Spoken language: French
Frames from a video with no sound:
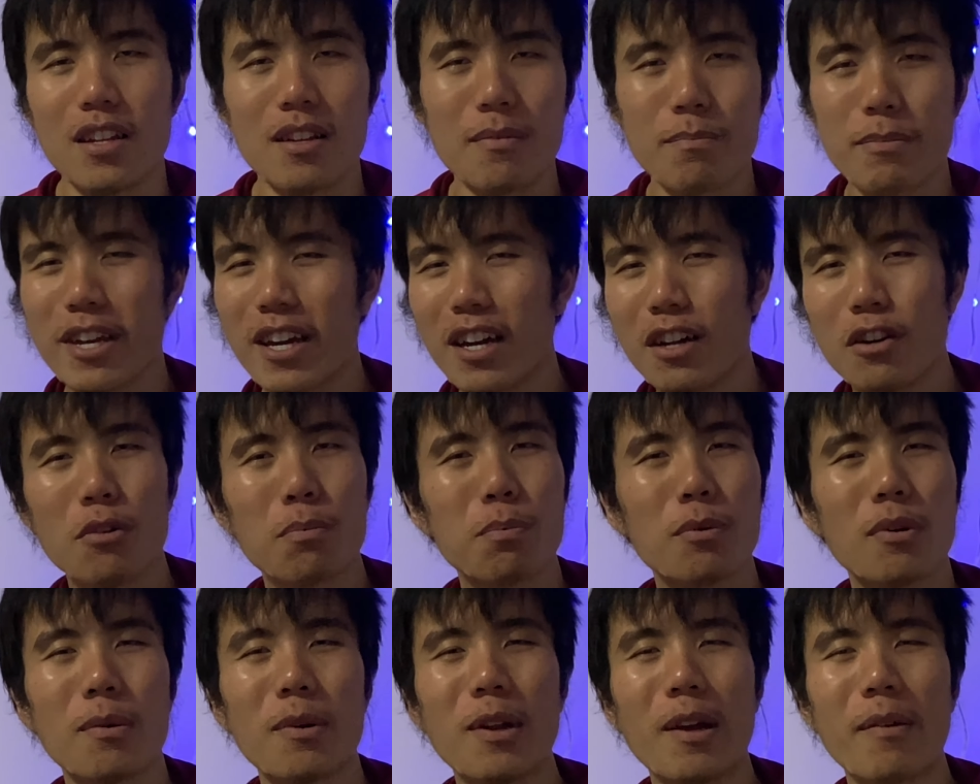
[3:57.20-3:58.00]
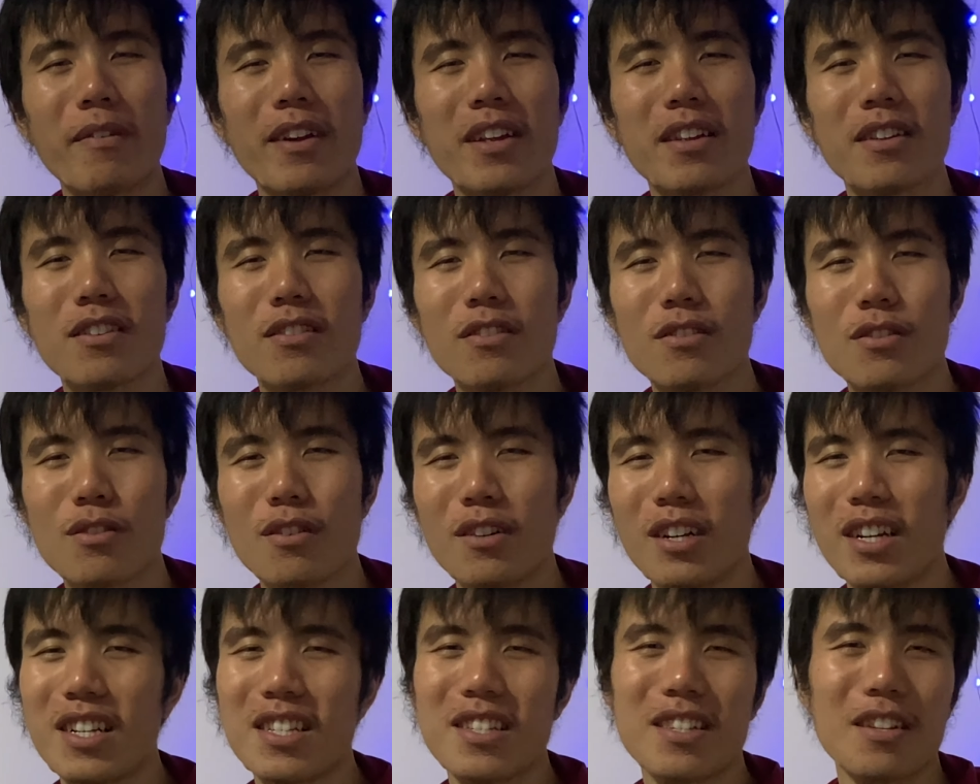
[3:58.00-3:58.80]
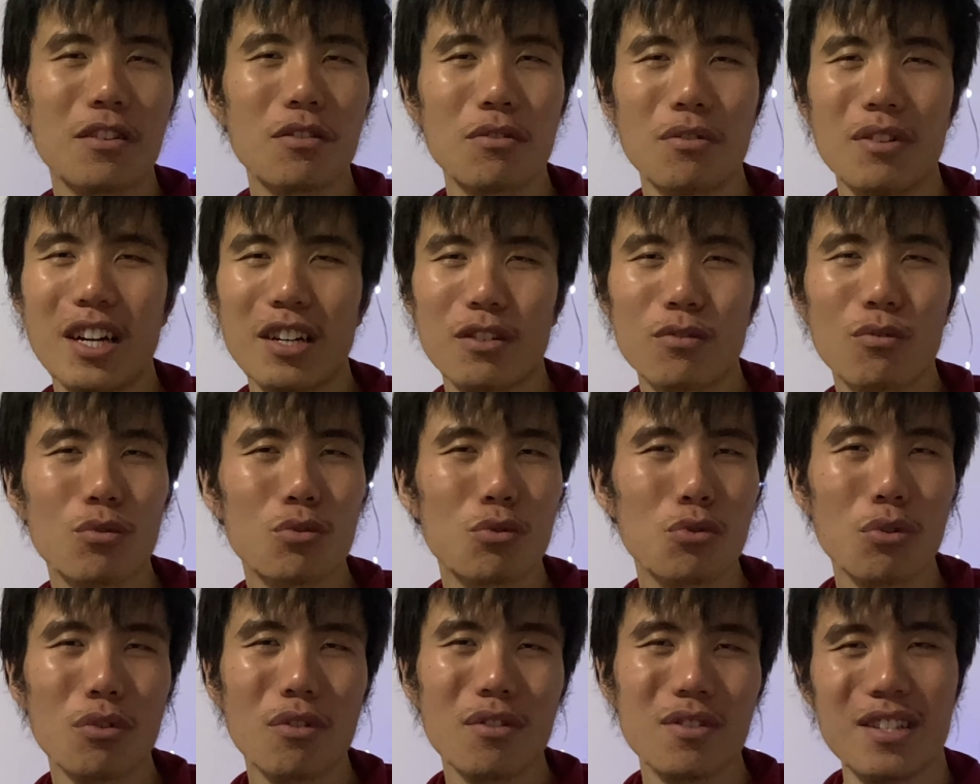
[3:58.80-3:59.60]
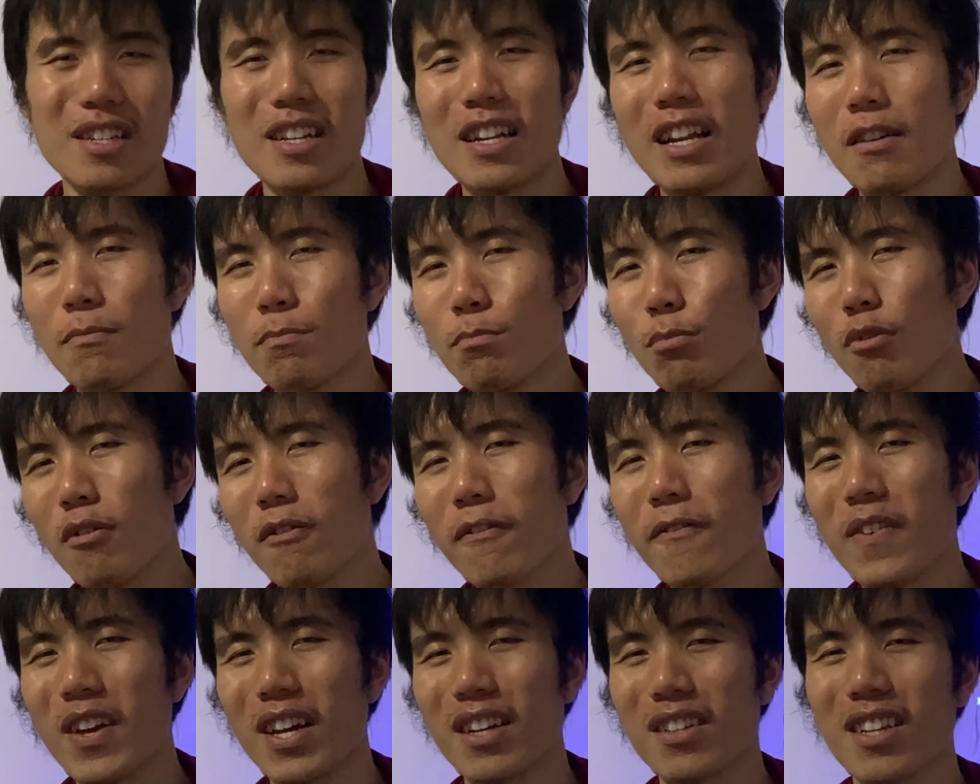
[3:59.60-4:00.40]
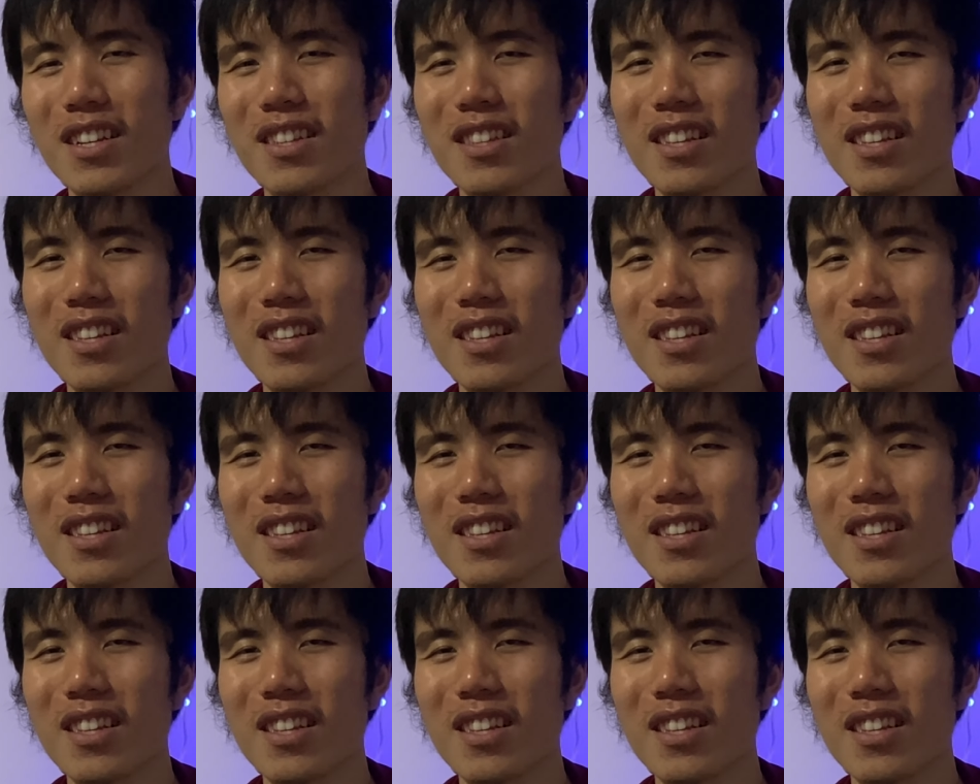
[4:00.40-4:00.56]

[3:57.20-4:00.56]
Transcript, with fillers: Eh bien, le problème avec cela, c'est que la concurrence, elle a beau faire des